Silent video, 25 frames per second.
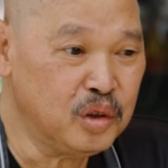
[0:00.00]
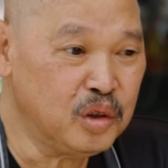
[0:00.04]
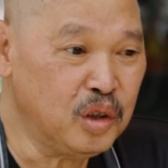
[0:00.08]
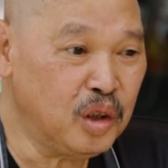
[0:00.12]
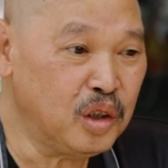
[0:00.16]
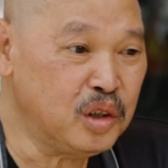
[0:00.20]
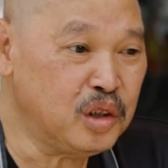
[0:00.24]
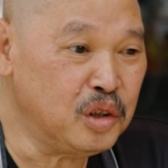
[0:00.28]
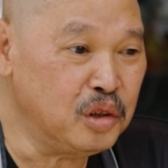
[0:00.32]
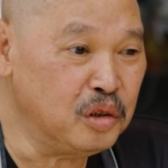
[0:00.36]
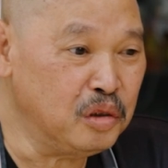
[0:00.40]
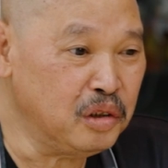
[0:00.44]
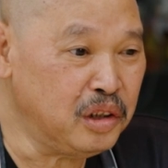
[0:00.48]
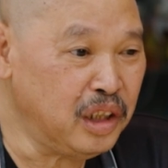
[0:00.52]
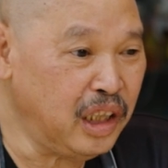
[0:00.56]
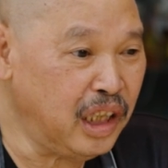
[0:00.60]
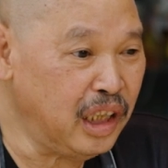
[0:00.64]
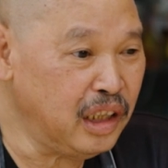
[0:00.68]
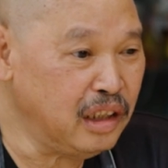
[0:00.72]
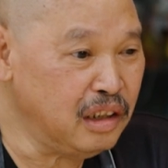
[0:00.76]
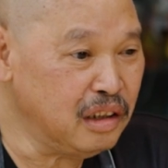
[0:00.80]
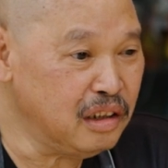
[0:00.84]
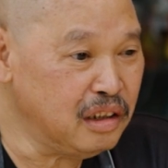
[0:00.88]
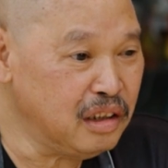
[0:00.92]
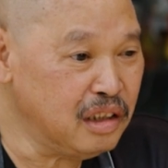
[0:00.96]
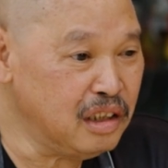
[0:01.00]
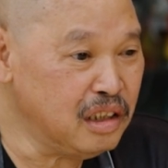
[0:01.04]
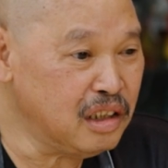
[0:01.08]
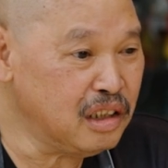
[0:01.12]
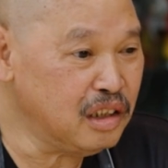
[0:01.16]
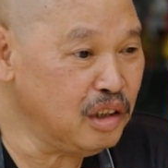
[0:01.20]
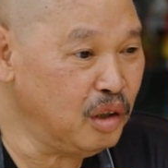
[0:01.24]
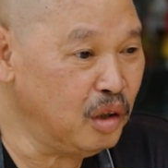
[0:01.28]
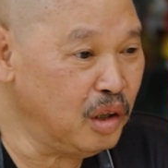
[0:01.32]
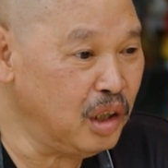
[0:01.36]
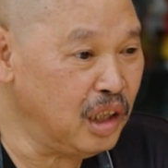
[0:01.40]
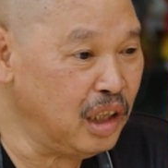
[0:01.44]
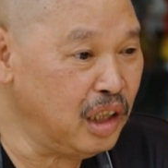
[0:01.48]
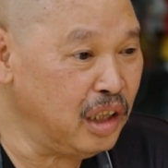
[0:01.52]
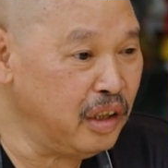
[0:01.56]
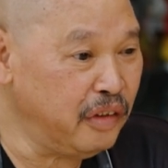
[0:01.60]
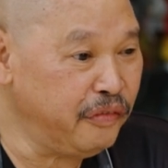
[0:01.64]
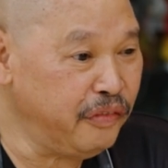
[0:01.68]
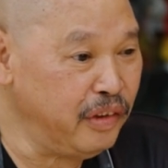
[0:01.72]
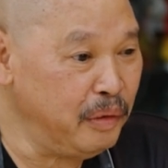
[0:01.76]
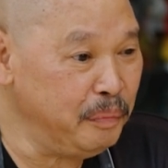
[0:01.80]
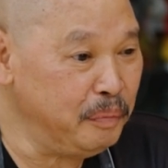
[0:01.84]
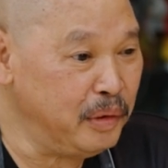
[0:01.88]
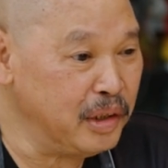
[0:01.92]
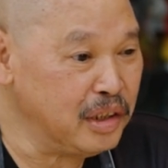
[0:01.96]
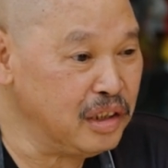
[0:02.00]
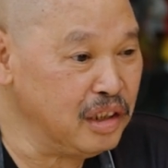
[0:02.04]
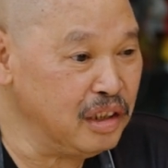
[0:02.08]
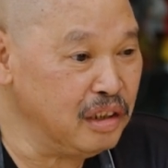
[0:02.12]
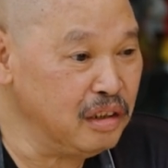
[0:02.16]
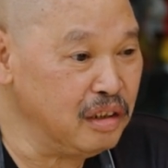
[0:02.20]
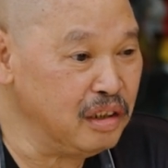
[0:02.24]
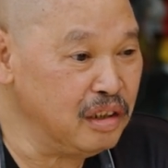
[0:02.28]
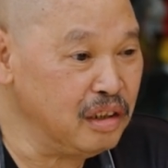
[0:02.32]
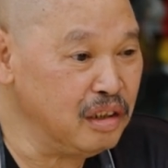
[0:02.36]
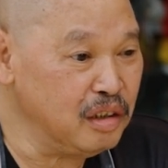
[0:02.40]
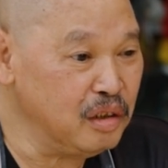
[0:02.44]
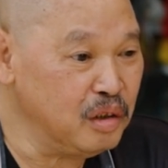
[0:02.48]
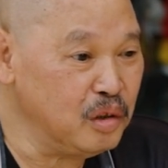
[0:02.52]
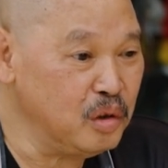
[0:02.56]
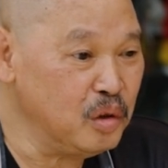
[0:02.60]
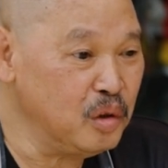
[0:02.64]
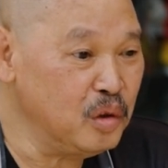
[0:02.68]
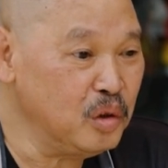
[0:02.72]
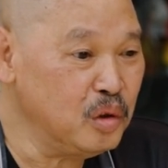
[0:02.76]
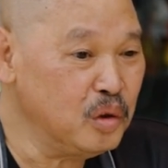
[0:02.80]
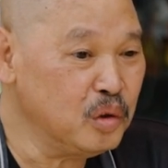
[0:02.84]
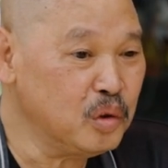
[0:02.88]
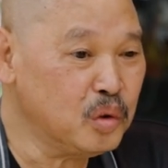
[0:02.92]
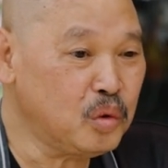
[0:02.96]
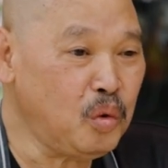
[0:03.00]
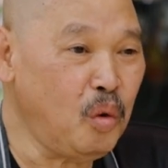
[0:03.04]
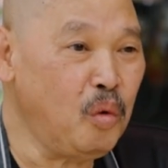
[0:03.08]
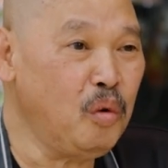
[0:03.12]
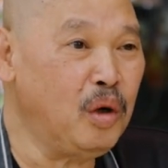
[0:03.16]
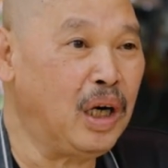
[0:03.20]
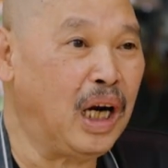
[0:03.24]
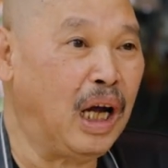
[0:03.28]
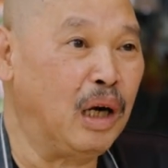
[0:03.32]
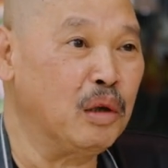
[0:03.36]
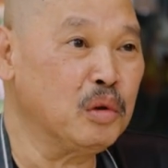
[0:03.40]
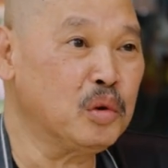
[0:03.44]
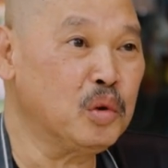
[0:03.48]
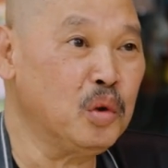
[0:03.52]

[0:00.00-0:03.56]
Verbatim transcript: 做酒店是做，分别是动脑